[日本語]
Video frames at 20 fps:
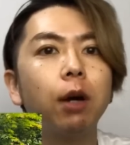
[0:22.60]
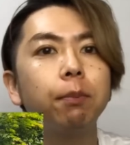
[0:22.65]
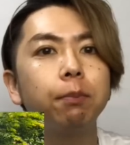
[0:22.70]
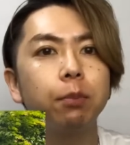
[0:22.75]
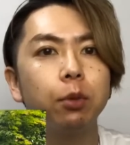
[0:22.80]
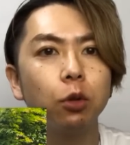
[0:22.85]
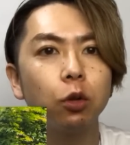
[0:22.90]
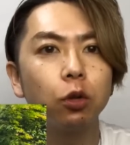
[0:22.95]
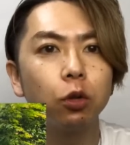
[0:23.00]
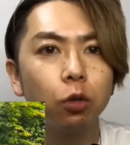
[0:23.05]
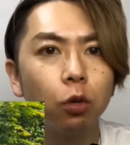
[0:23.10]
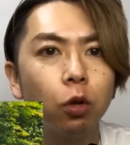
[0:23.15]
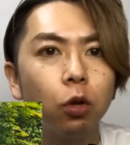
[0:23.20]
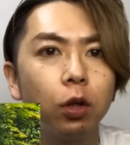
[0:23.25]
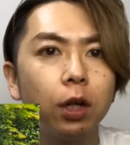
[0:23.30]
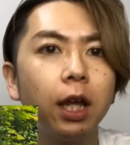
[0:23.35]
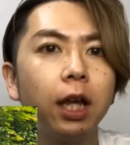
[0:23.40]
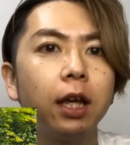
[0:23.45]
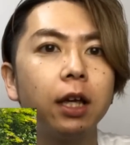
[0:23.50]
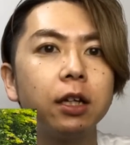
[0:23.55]
プを、
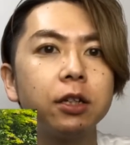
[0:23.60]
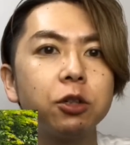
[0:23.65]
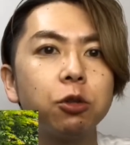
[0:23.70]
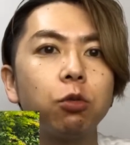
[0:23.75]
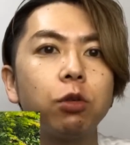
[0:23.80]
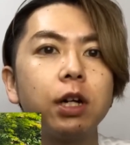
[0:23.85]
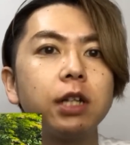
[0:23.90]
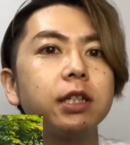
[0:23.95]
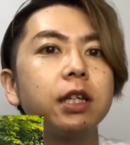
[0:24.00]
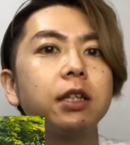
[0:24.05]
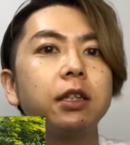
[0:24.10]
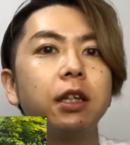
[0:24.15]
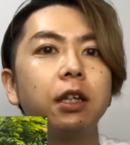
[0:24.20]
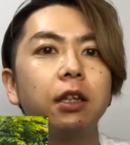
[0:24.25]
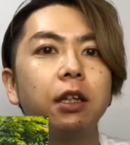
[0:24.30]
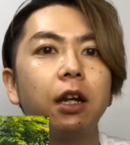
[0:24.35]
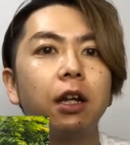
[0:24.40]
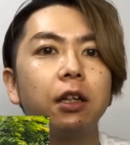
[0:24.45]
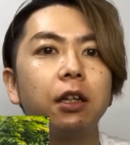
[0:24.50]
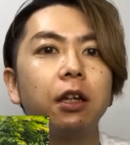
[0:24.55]
紹介させてい
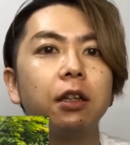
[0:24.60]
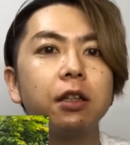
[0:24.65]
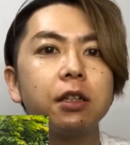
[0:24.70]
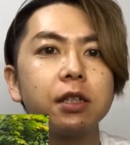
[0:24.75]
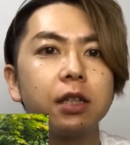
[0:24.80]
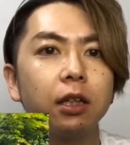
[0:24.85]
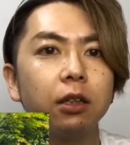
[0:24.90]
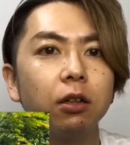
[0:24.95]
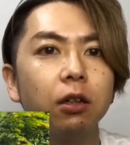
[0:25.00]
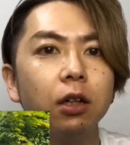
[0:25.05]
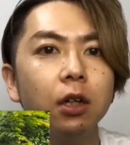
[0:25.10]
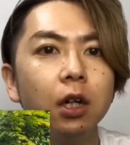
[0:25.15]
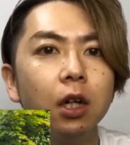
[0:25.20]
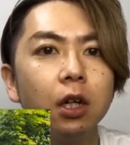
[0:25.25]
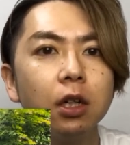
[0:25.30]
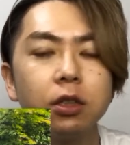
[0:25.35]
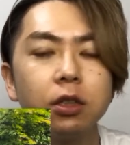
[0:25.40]
ただいたんですけど、そ